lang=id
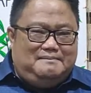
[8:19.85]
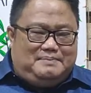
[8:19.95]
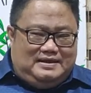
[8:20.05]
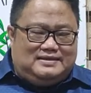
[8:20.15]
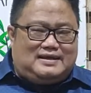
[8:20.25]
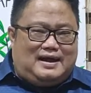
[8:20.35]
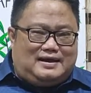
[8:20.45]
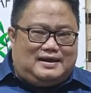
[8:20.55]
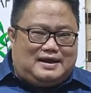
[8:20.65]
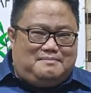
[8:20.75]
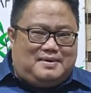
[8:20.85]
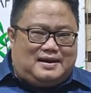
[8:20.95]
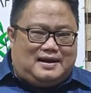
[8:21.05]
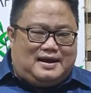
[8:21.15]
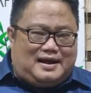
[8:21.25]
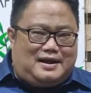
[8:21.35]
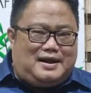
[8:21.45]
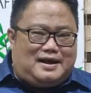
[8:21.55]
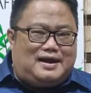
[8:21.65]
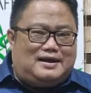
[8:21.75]
Bintang adalah gambaran
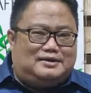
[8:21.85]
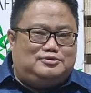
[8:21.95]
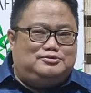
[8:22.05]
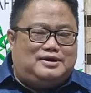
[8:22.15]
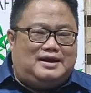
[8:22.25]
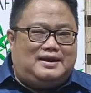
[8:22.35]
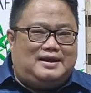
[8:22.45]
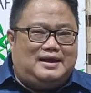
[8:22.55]
anak-anak Tuhan.